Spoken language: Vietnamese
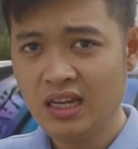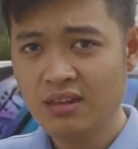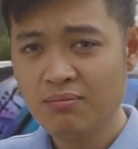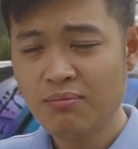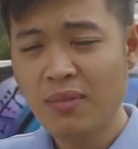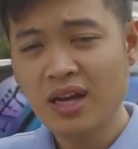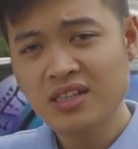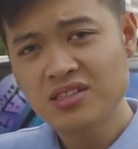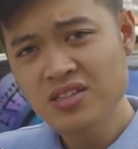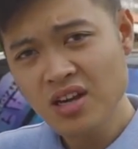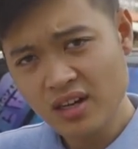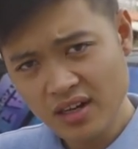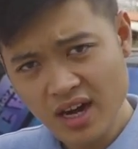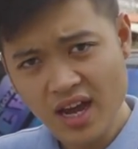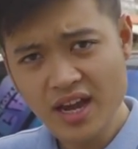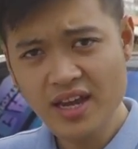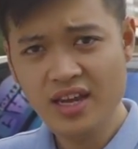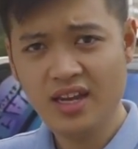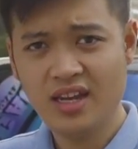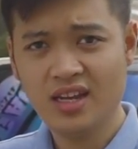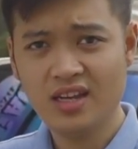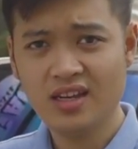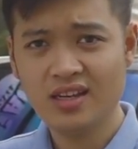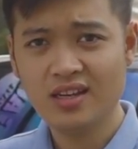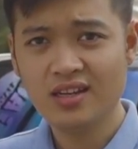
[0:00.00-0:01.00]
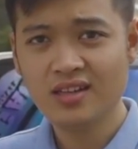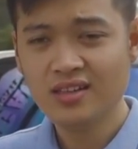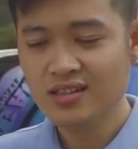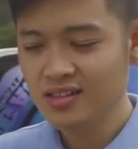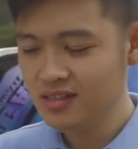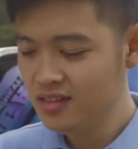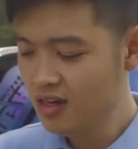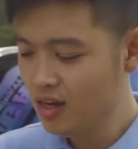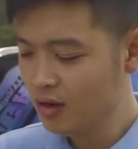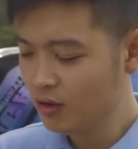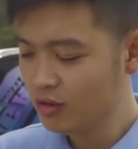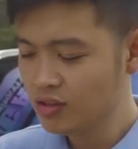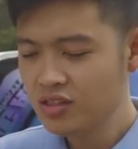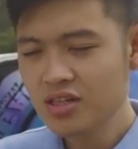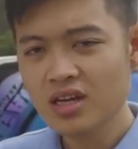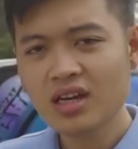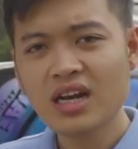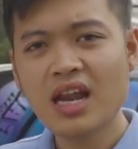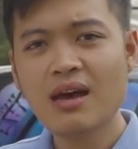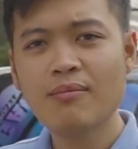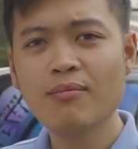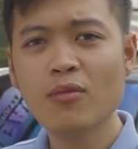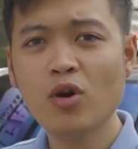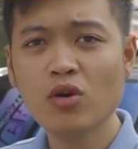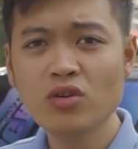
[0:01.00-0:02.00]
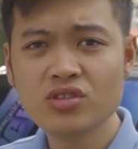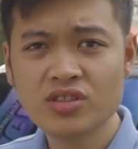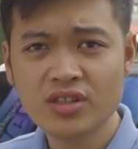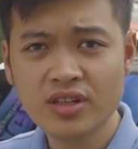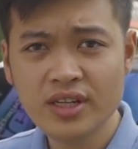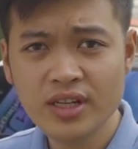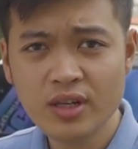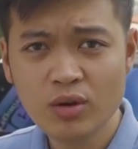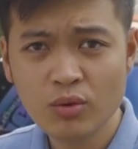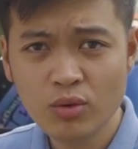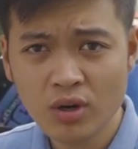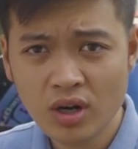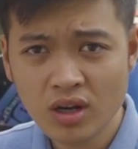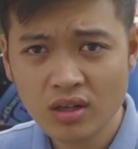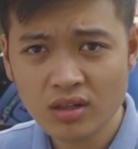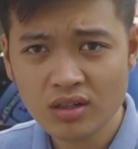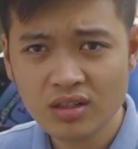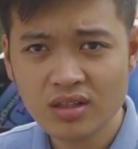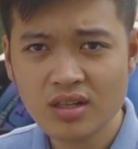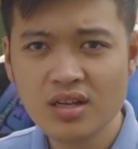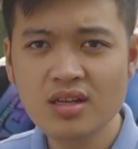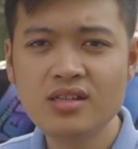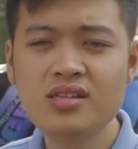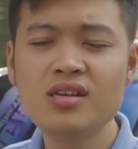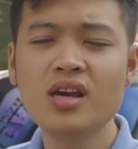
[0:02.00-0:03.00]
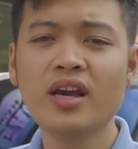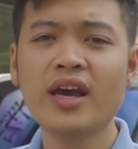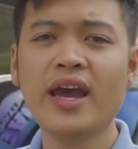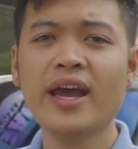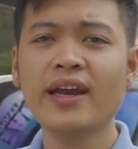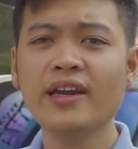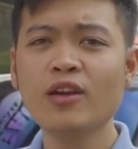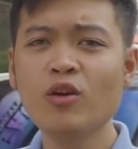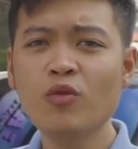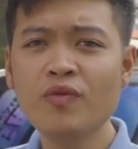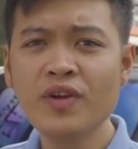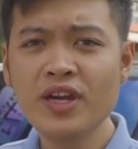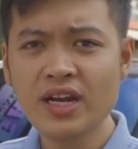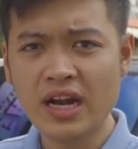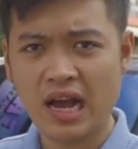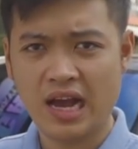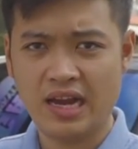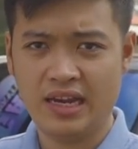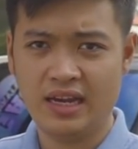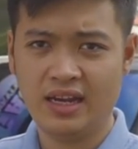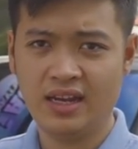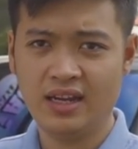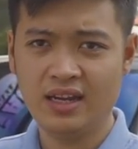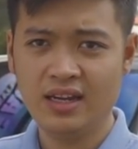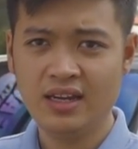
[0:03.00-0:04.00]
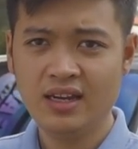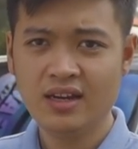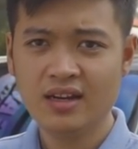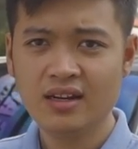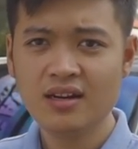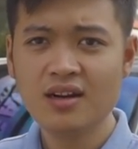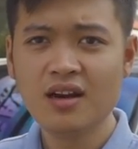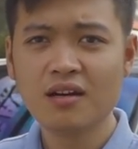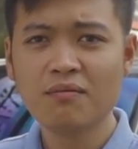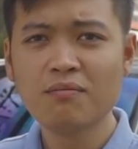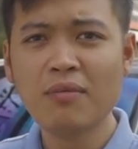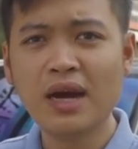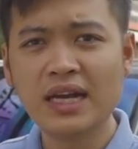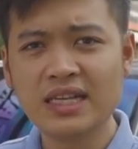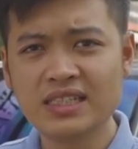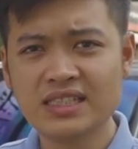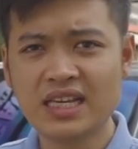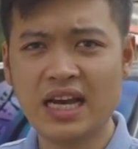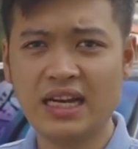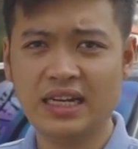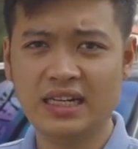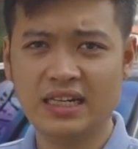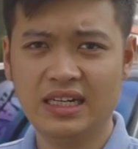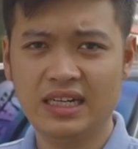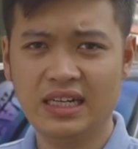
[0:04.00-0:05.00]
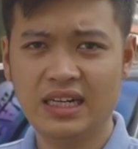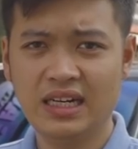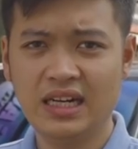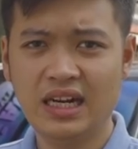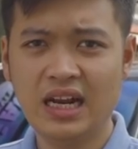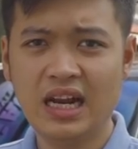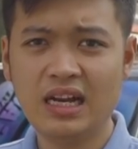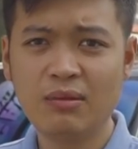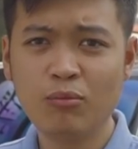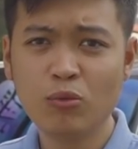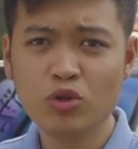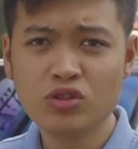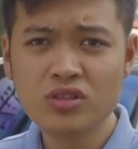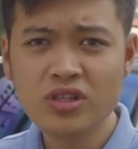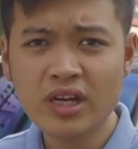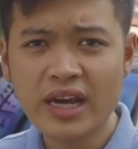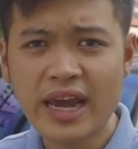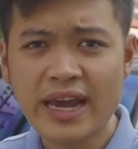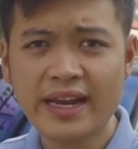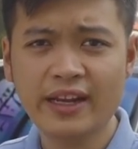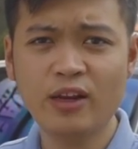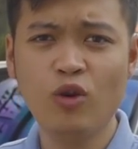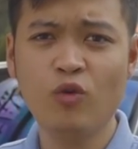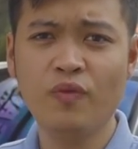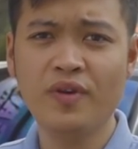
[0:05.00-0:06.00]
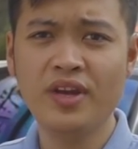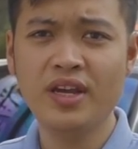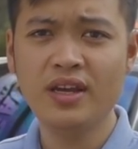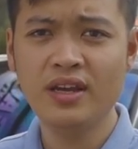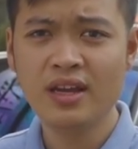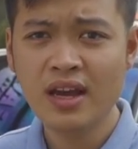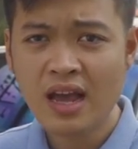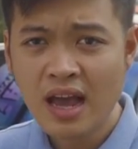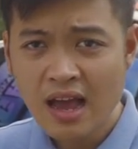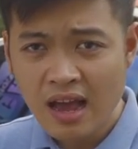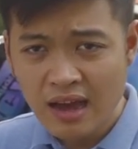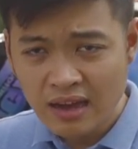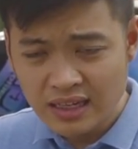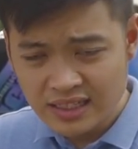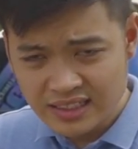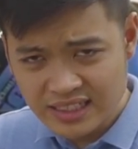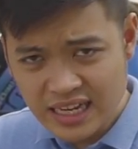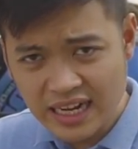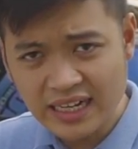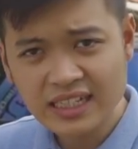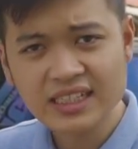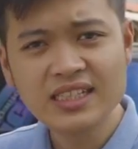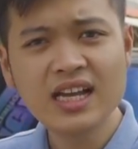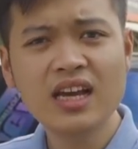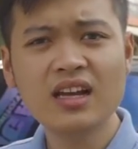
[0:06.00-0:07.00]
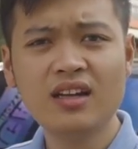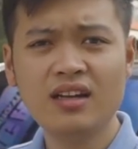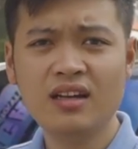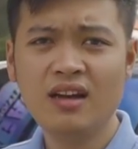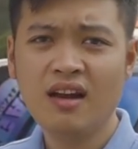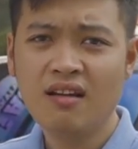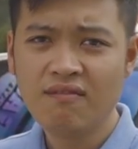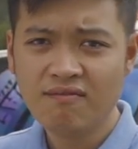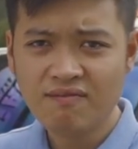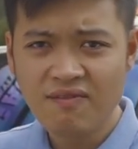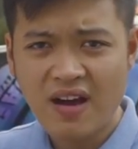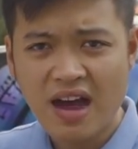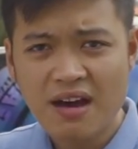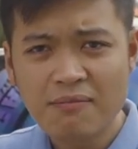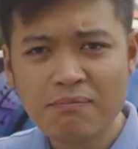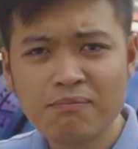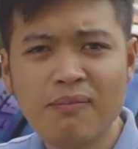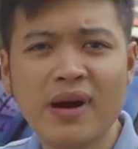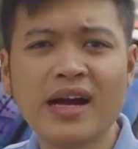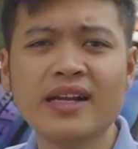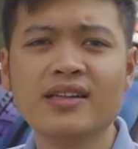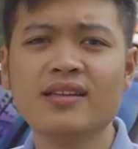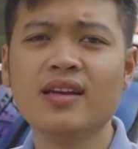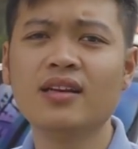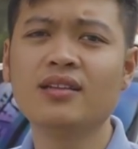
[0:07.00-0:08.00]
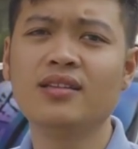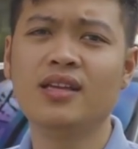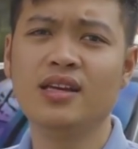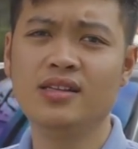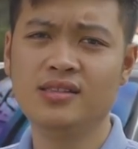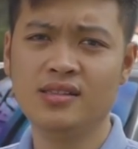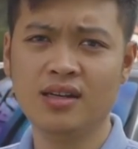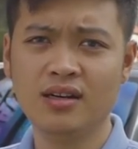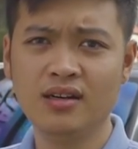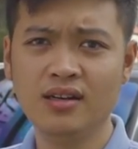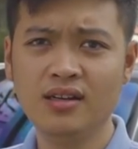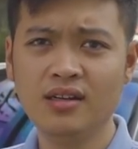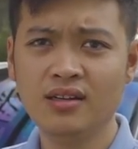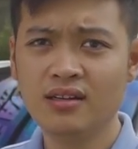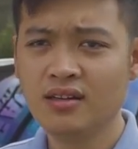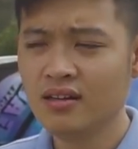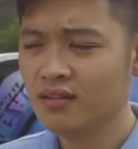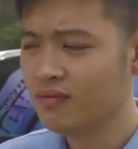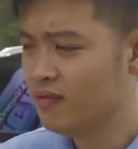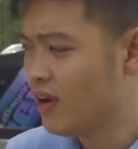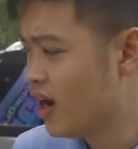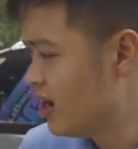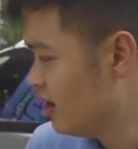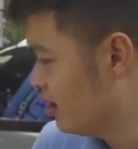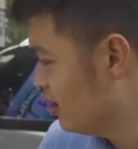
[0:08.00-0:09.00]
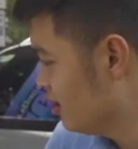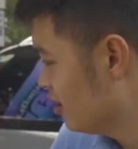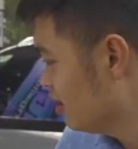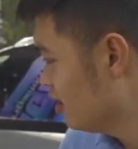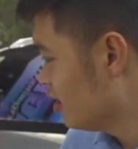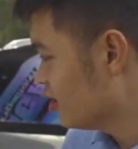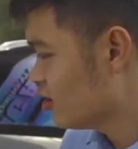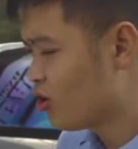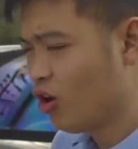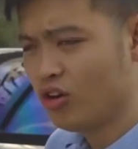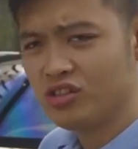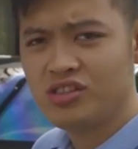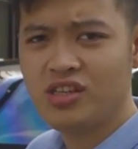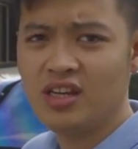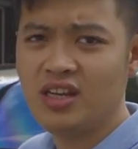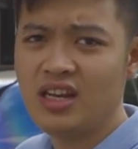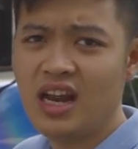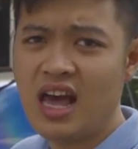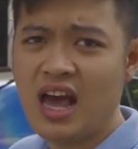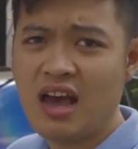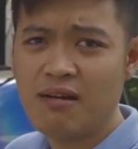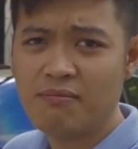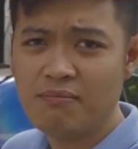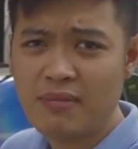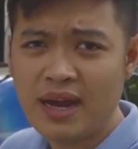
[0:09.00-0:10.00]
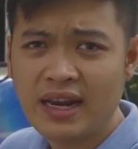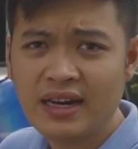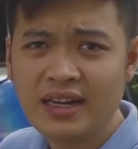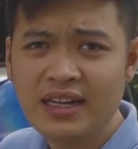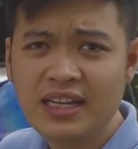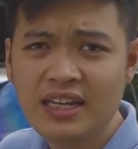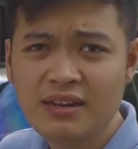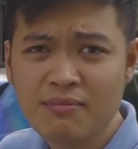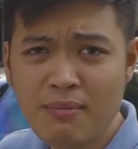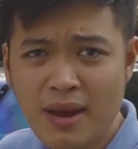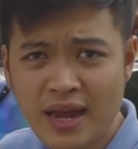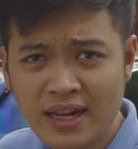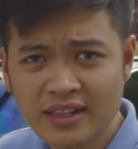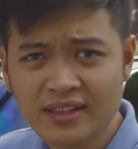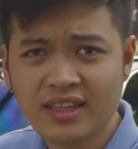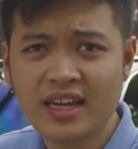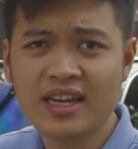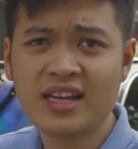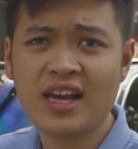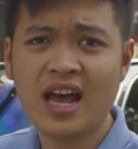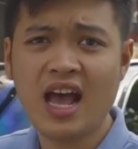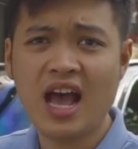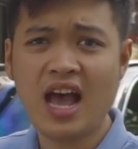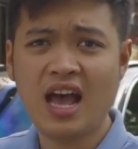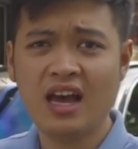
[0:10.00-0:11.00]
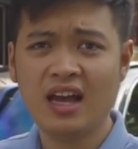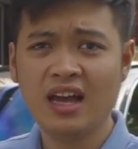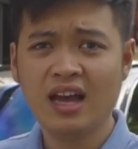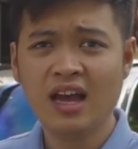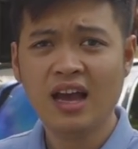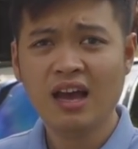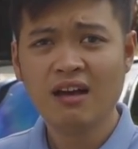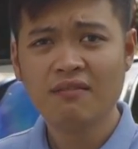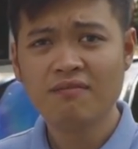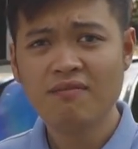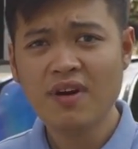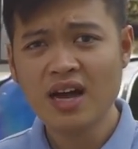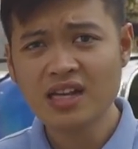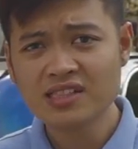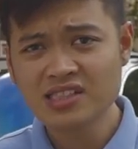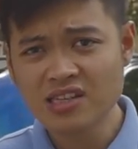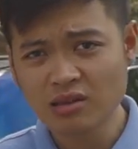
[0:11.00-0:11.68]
mà trước đây chưa có chiếc Lamborghini Urus thì chiếc SUV này được mệnh danh là một chiếc SUV nhanh nhất và mạnh nhất thế giới. Vâng, đó chính là Bentley Bentayga. Và